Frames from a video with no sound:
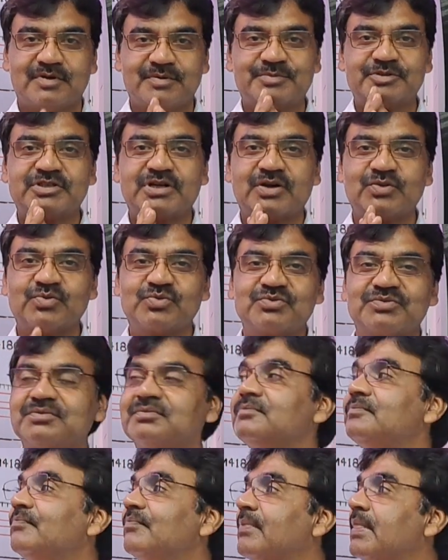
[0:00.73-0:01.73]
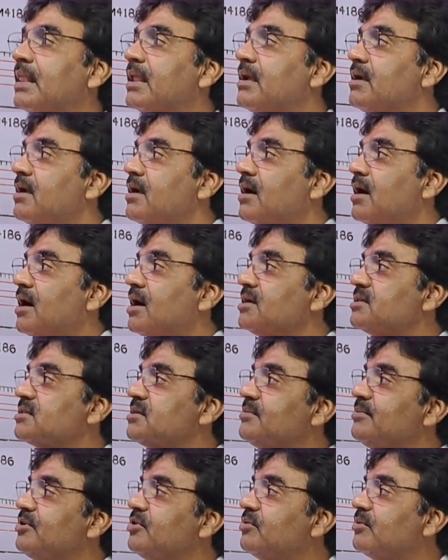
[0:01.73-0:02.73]
नमस्कार दोस्तों आज
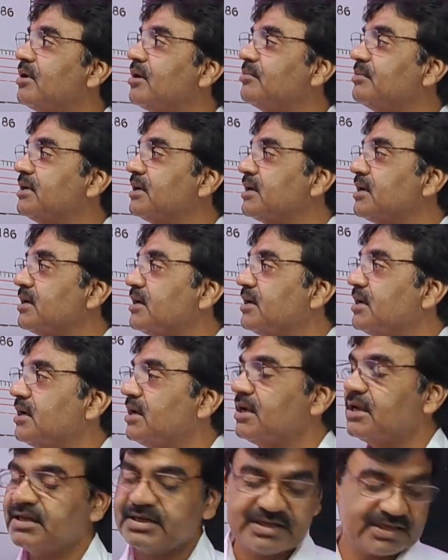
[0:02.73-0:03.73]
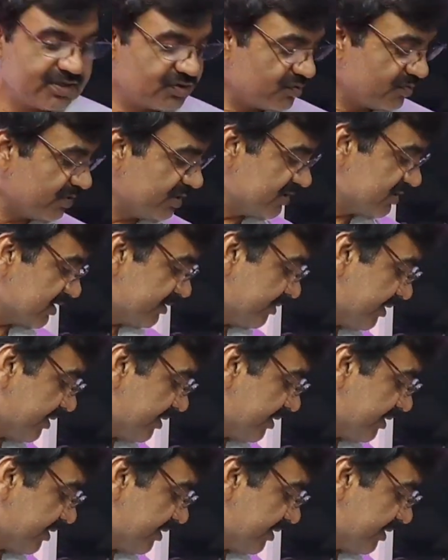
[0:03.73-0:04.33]
की वीडियो में आप देखेंगे ये जो इस